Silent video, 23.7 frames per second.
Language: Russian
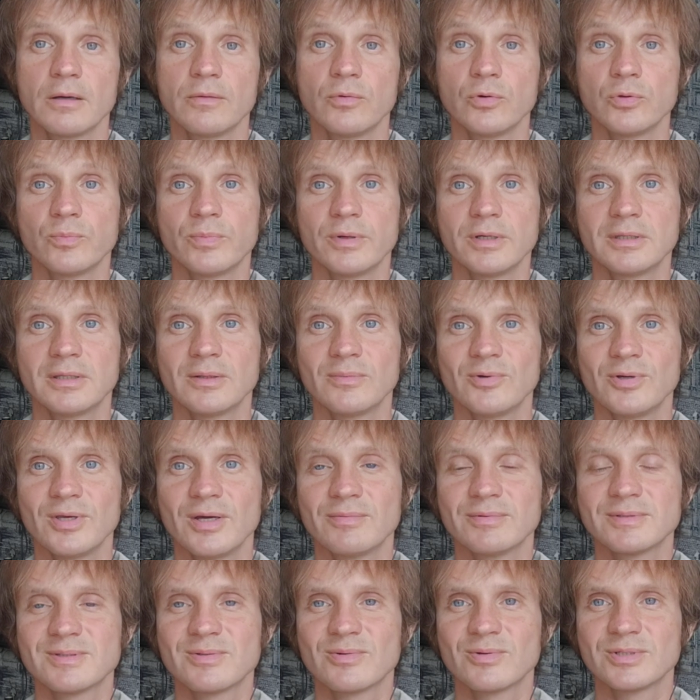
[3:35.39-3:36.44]
Вот поэтому
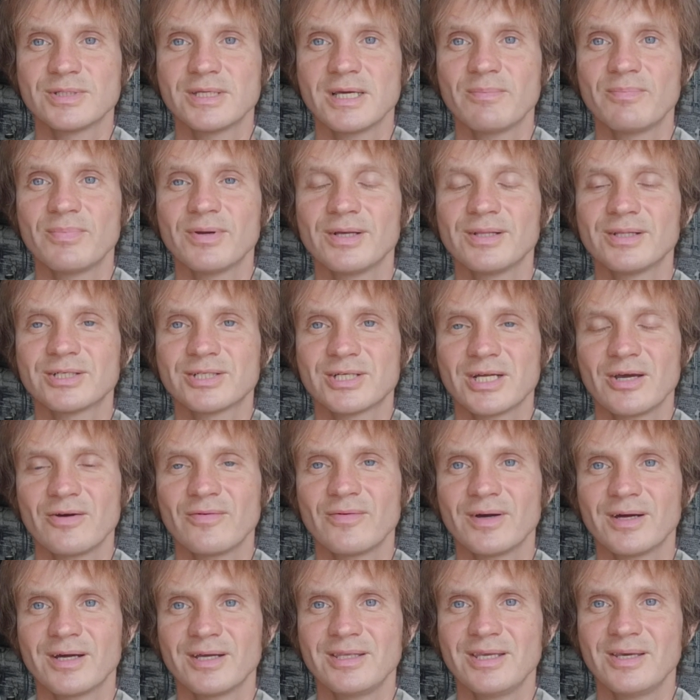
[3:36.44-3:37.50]
я вас, друзья, приглашаю
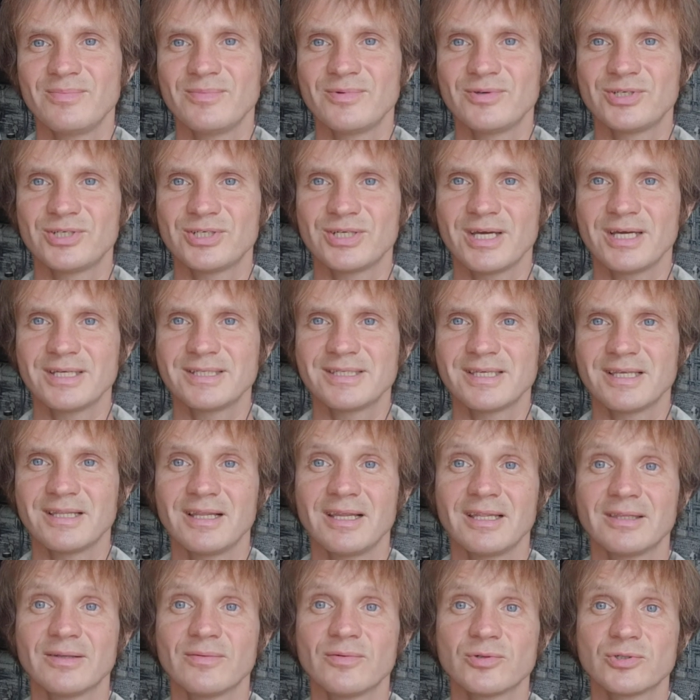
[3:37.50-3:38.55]
в Академию счастья
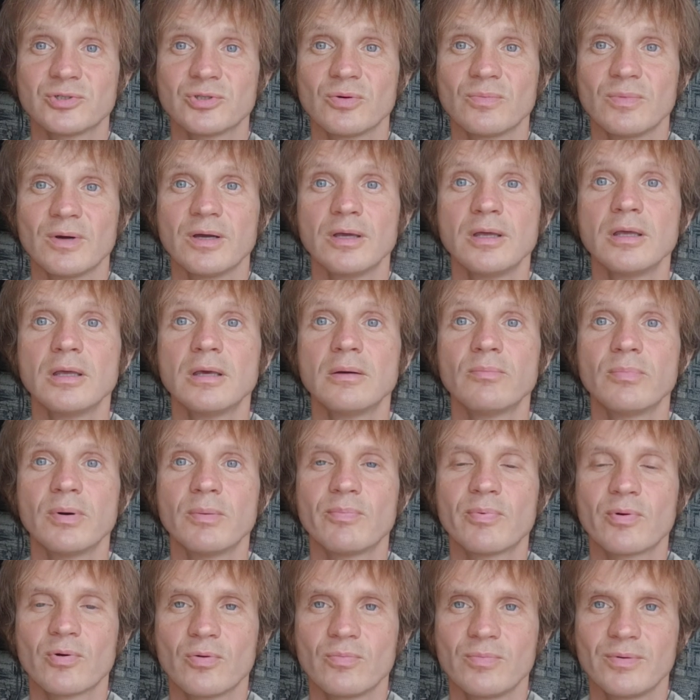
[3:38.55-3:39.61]
для того, чтобы
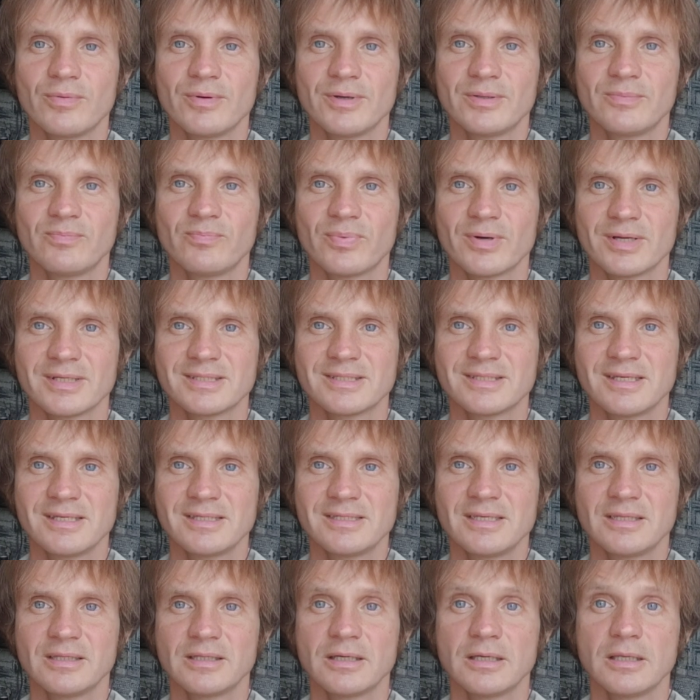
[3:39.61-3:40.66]
попробовать
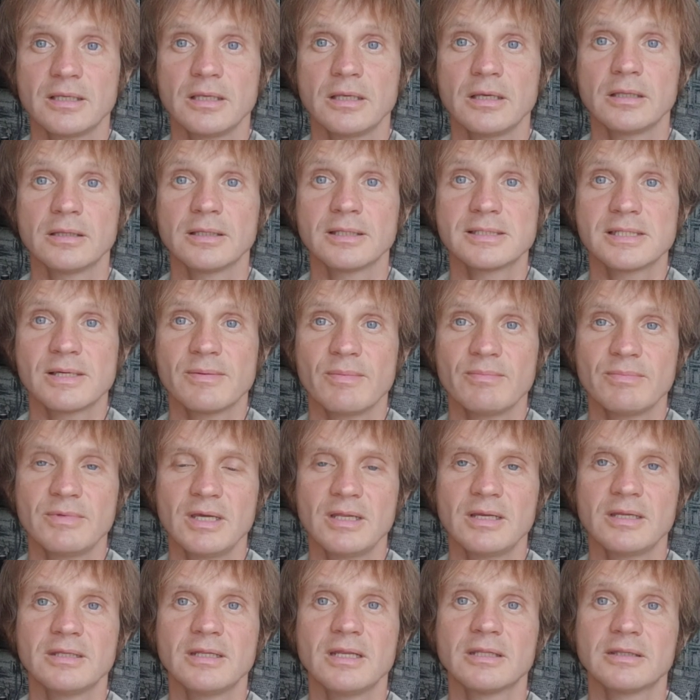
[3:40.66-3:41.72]
процессинг и на самом
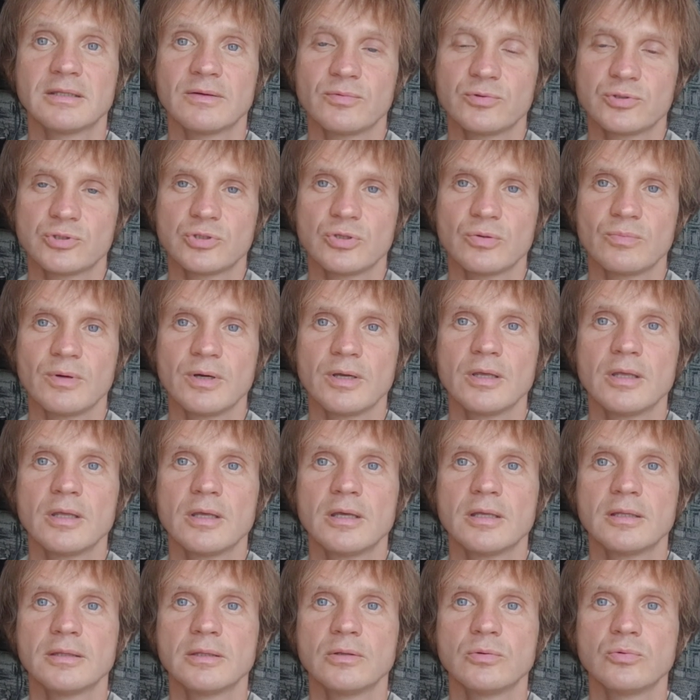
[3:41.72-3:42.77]
деле для того, чтобы
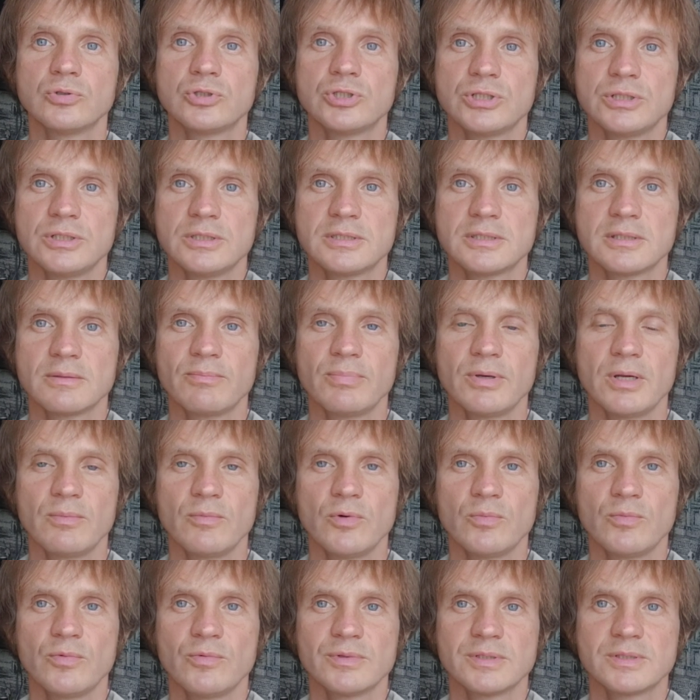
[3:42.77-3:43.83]
научиться
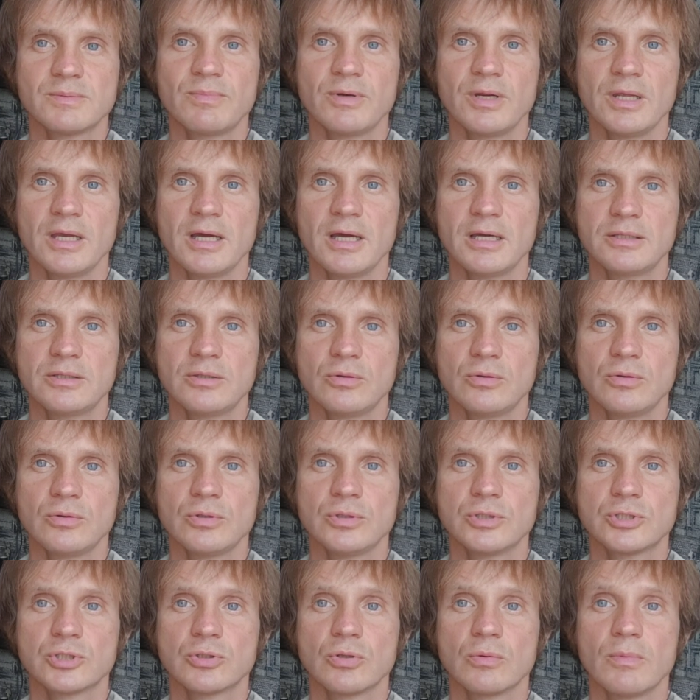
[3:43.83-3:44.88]
прямому восприятию
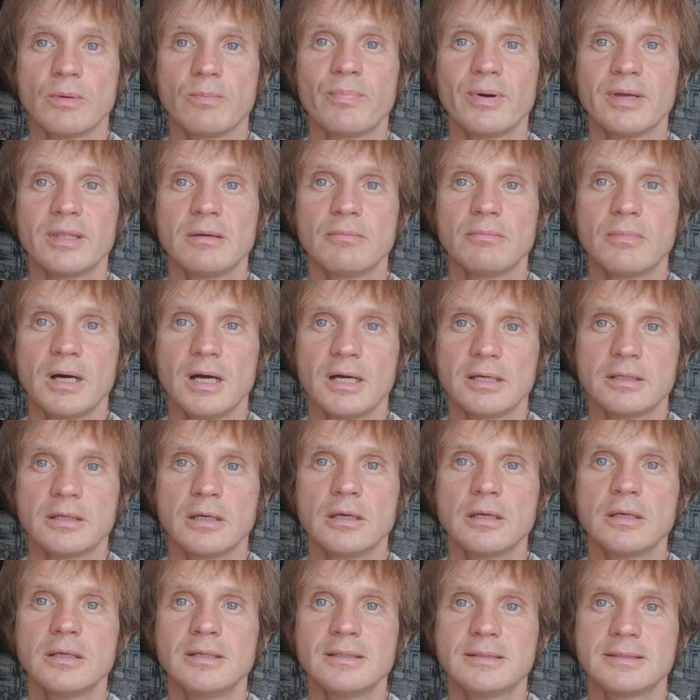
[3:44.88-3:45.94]
и чтобы понимать
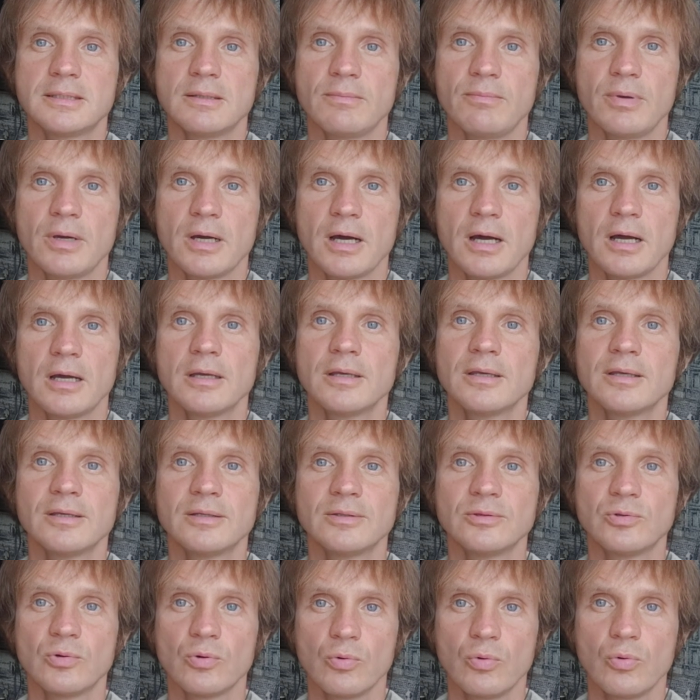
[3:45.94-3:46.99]
и себя,
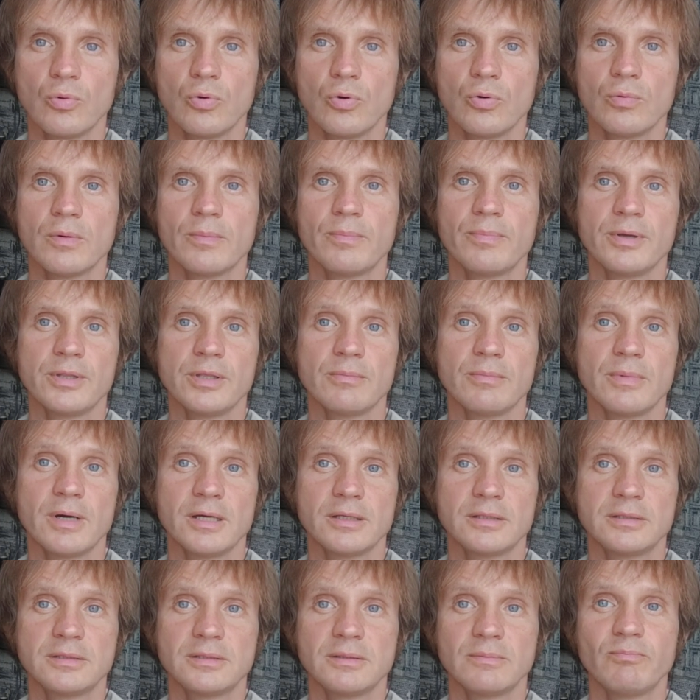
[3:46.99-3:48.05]
другого,
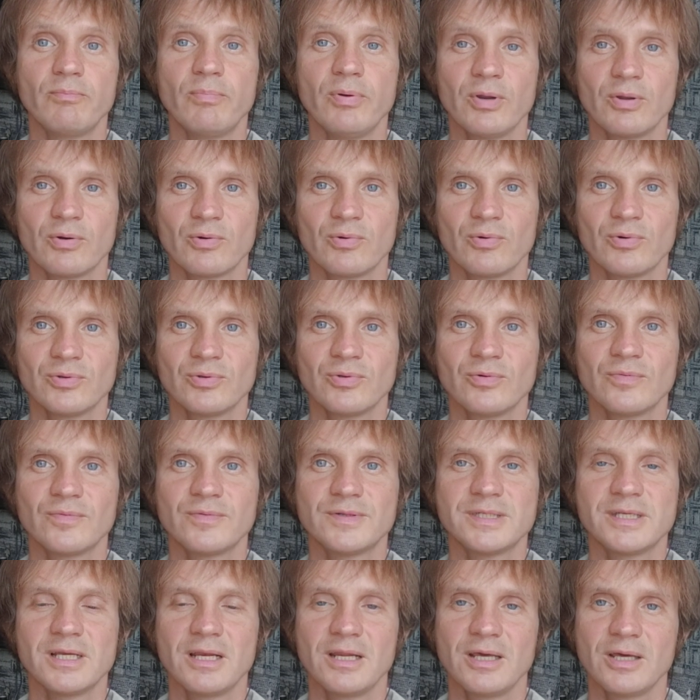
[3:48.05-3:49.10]
понимать природу,
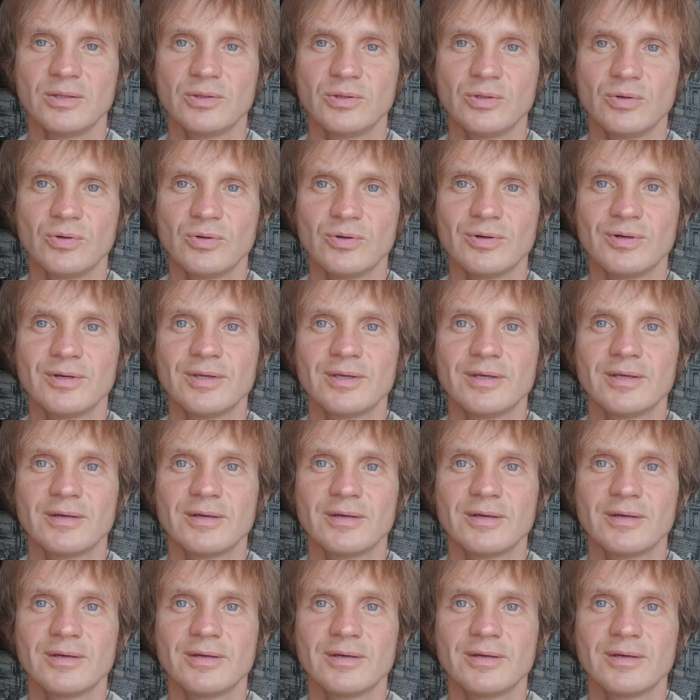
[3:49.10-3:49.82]
Вселенную,